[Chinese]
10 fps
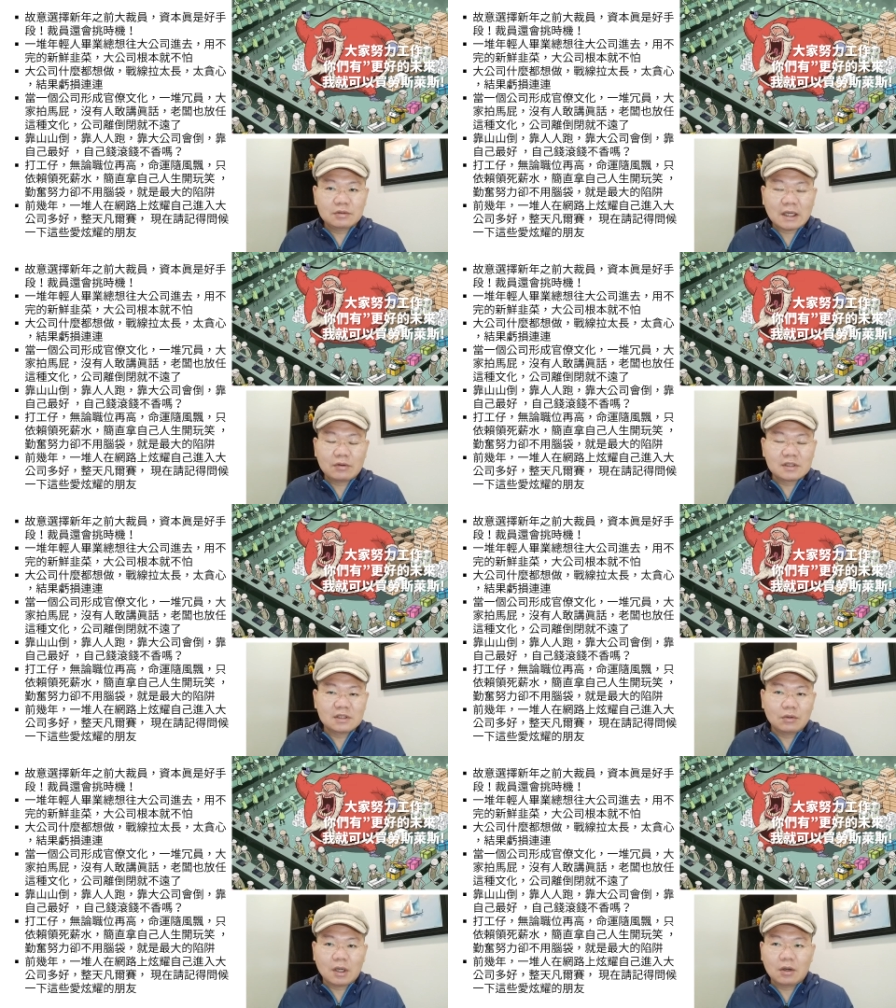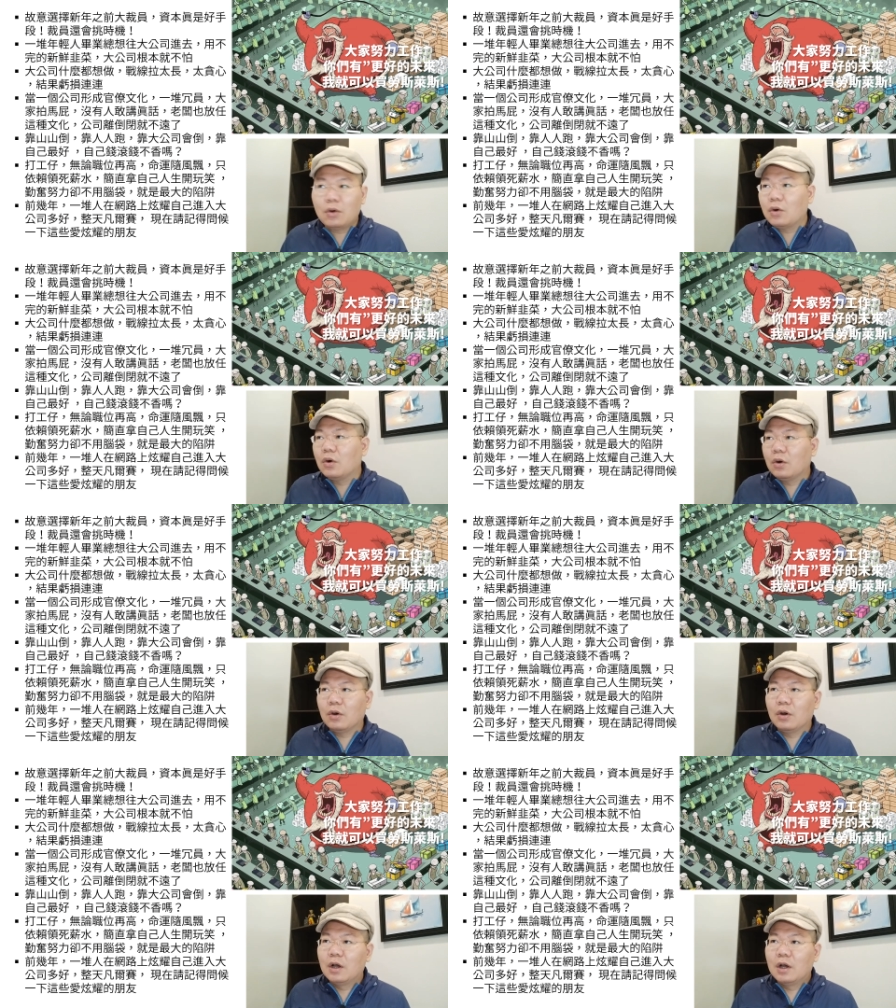入大公司多好
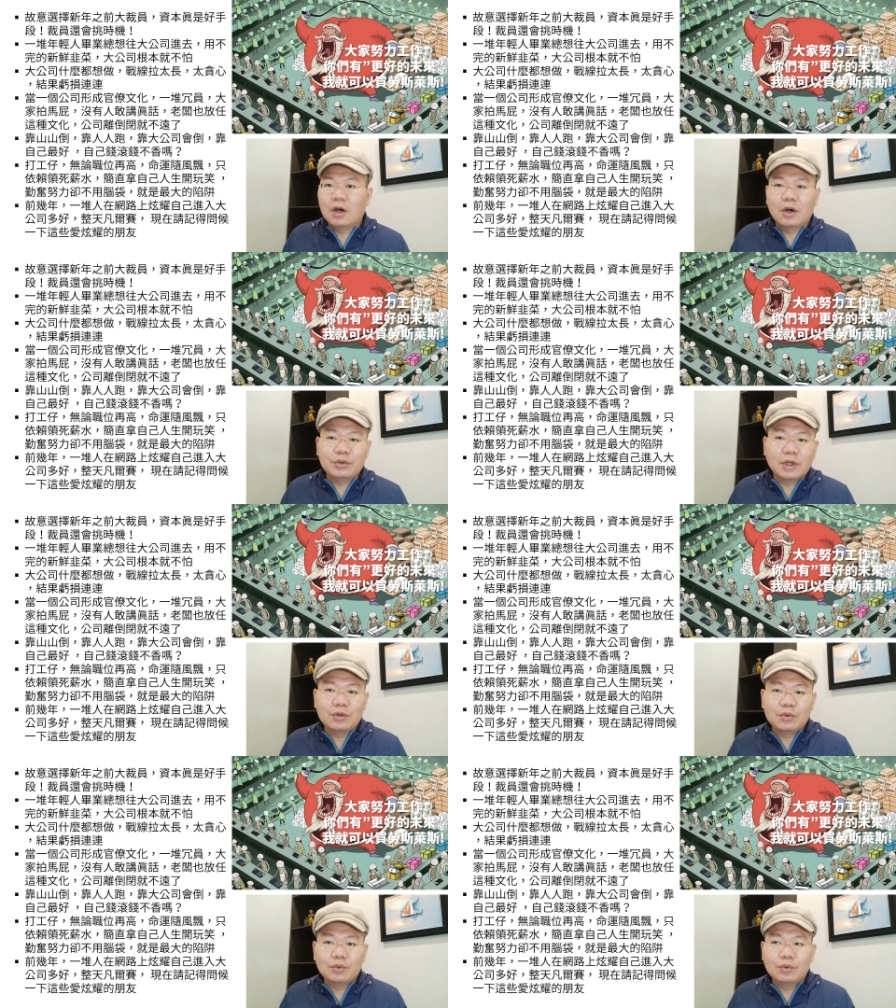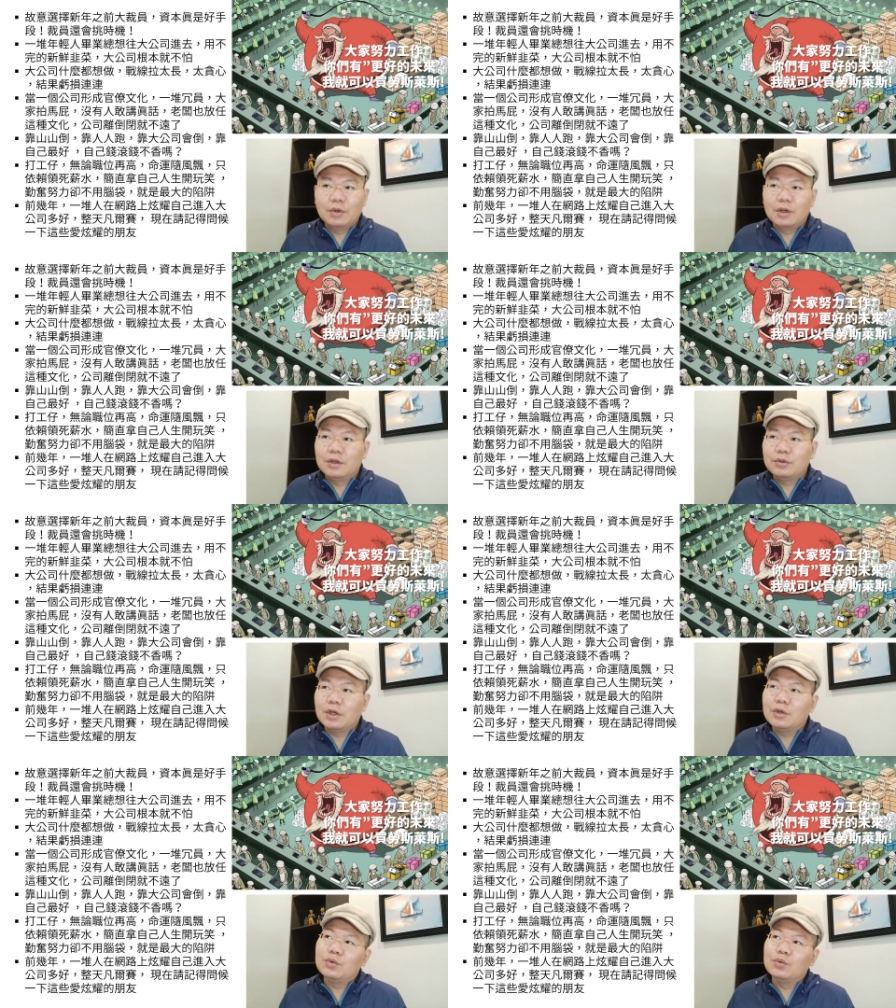哦哦，月入
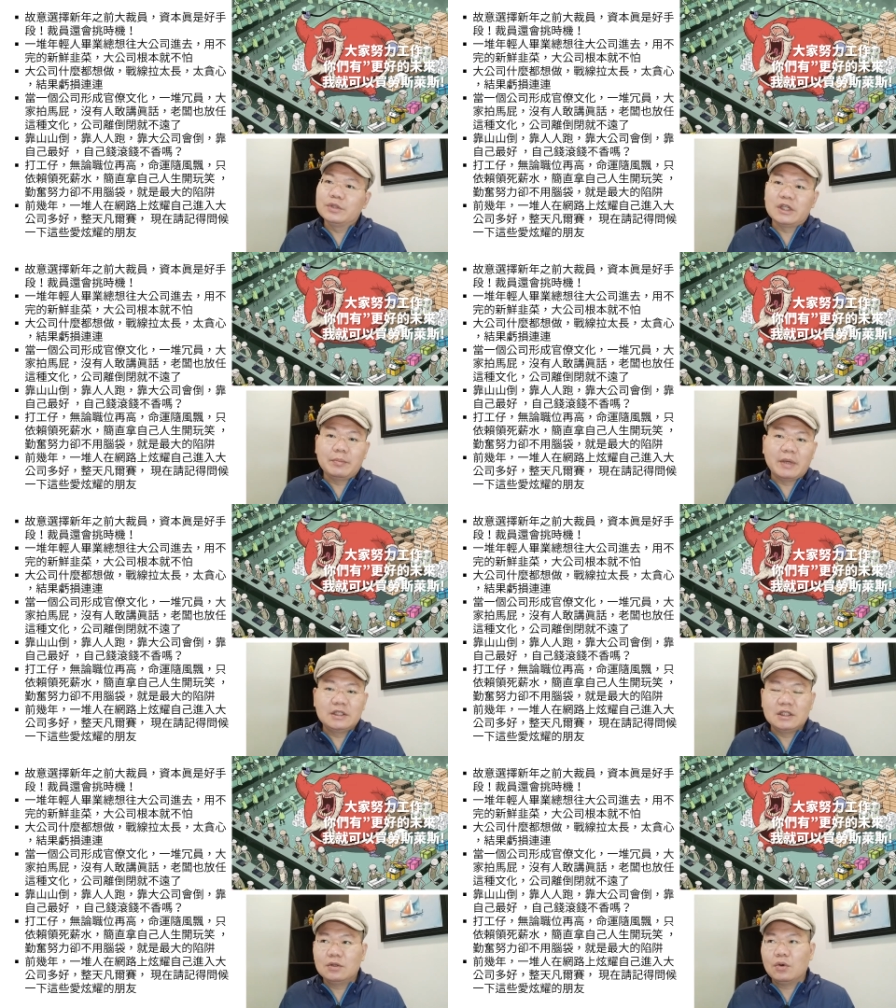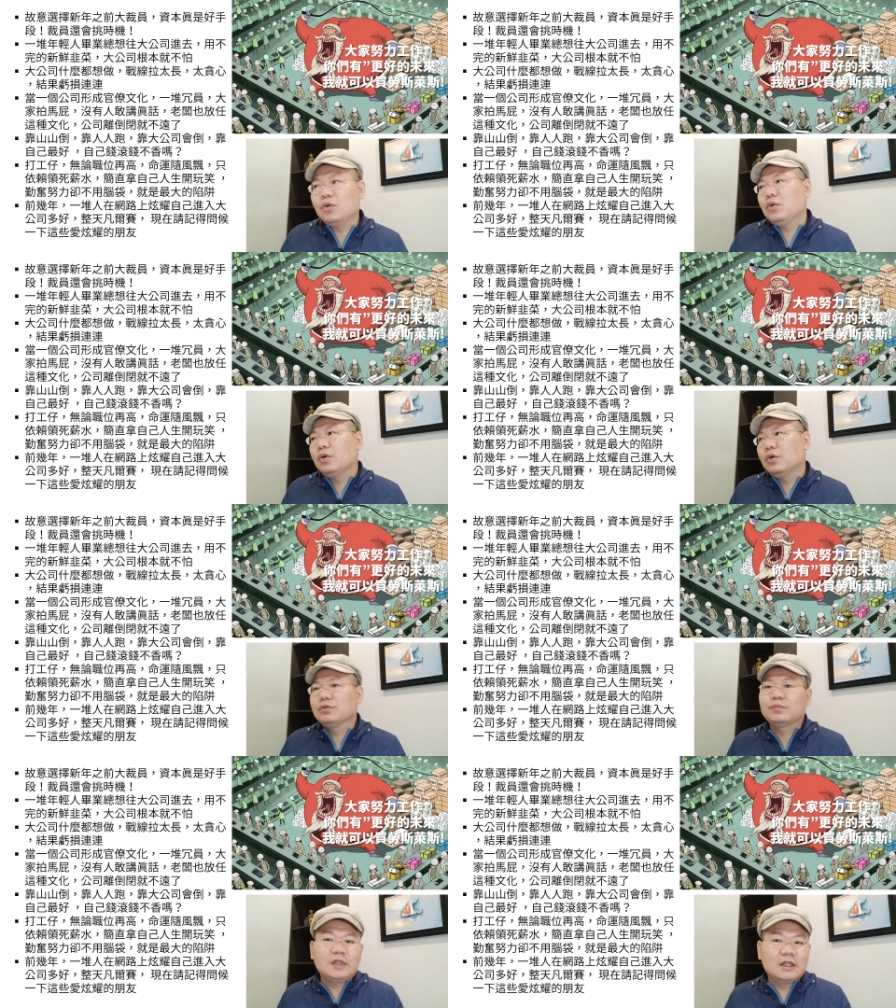月入五千美金
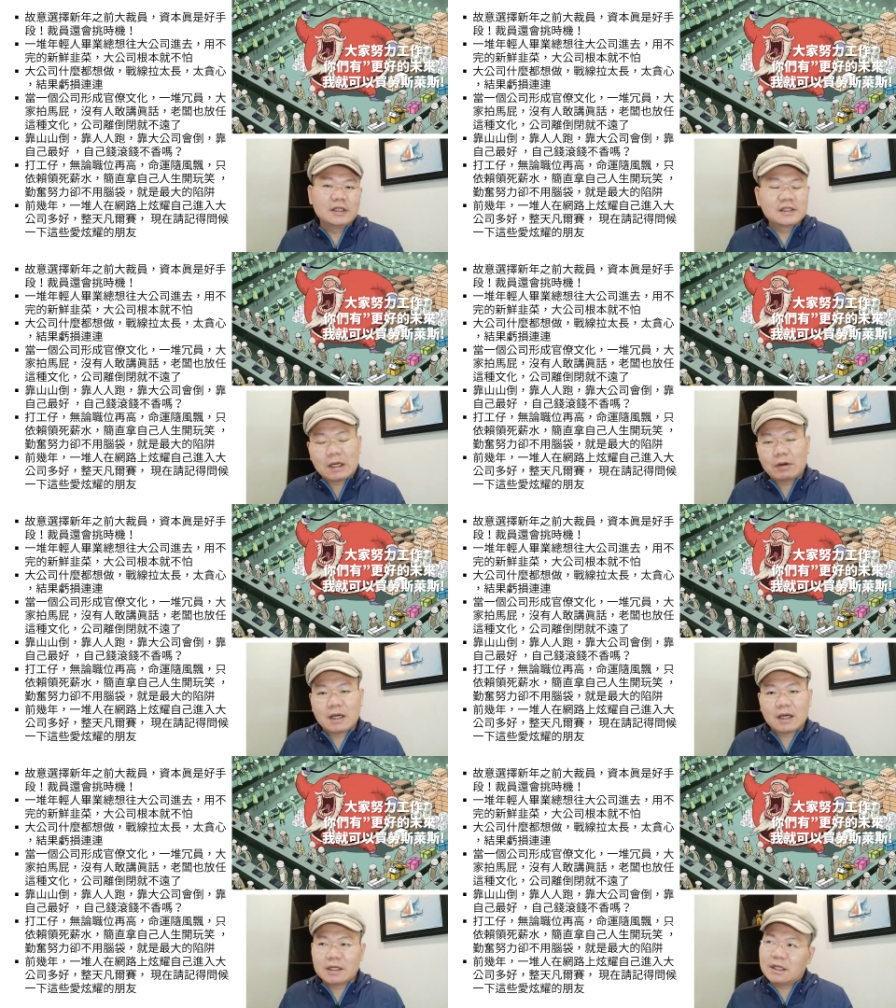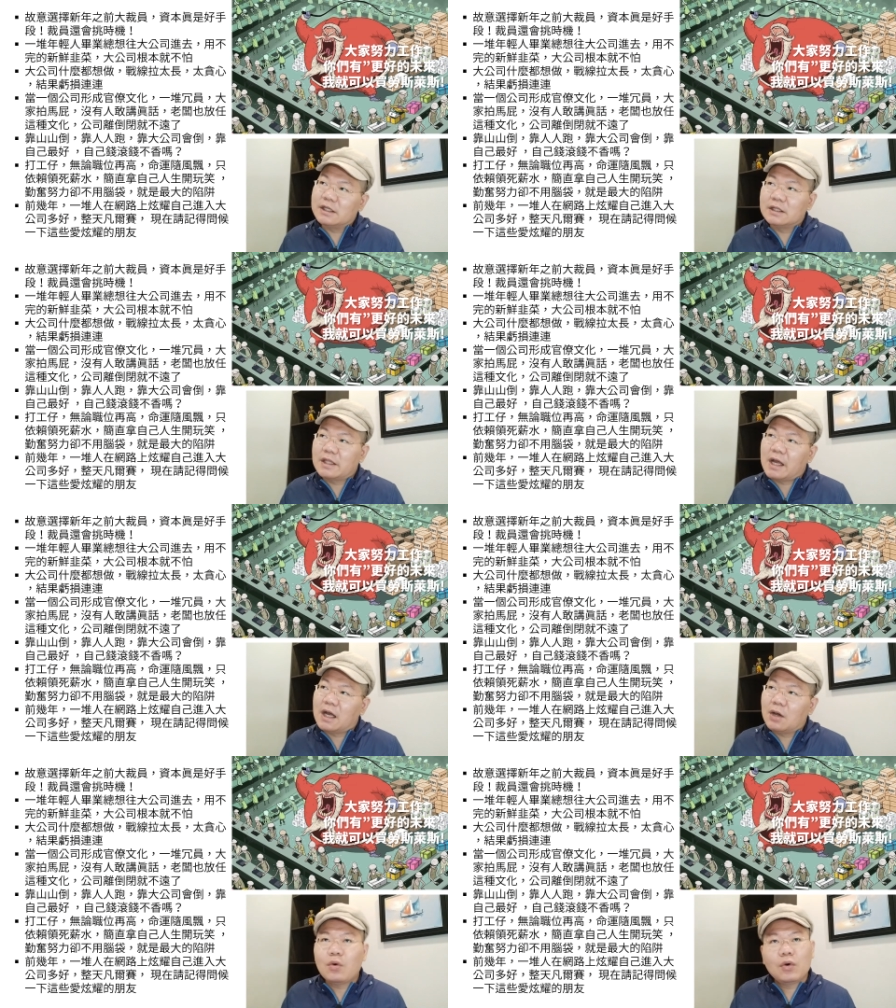哦，很少啊，压力很
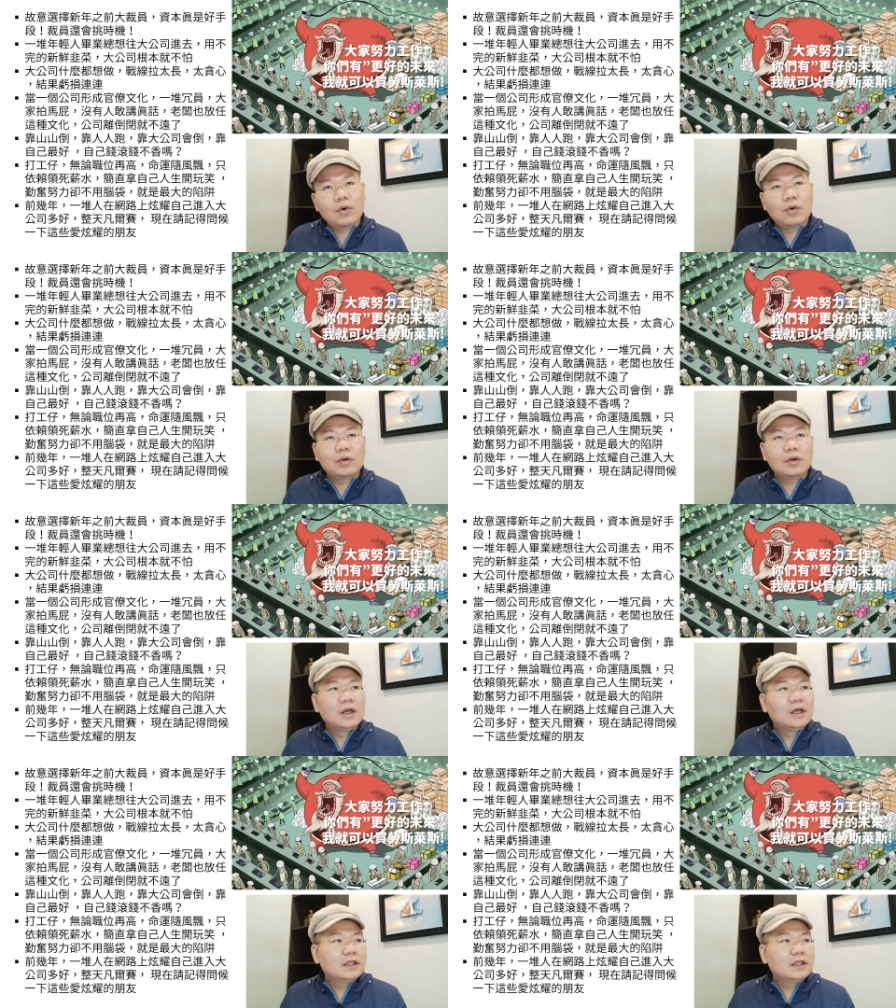大哦。